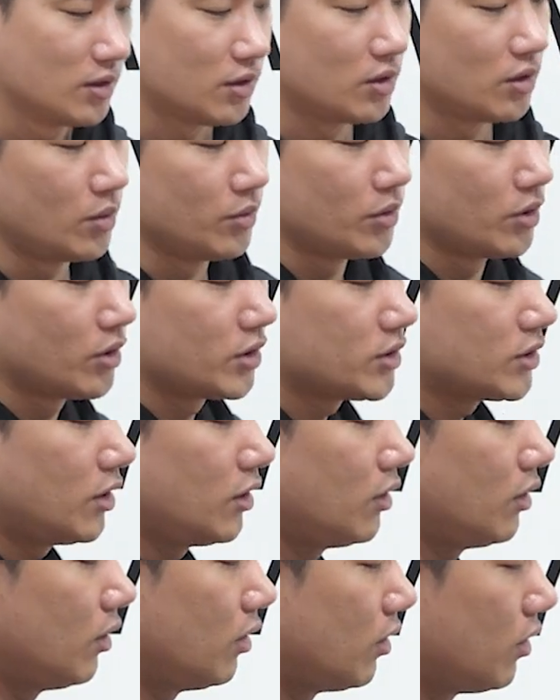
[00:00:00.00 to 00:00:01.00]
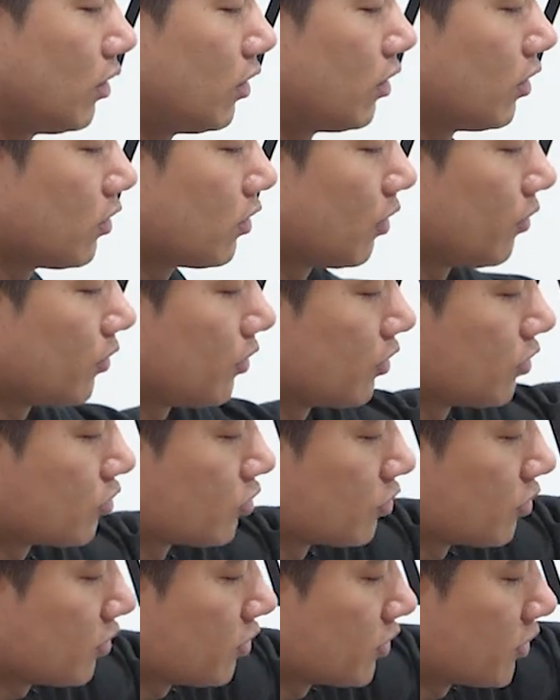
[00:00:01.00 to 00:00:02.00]
그러면 여기서
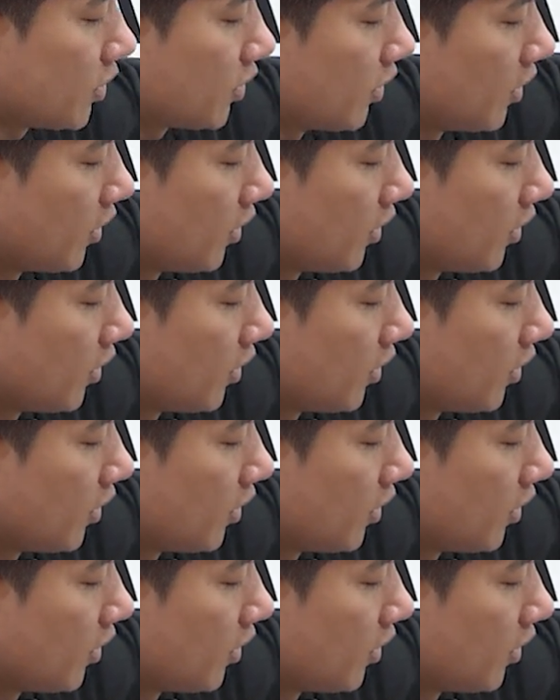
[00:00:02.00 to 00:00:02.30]
넘겨주는 거지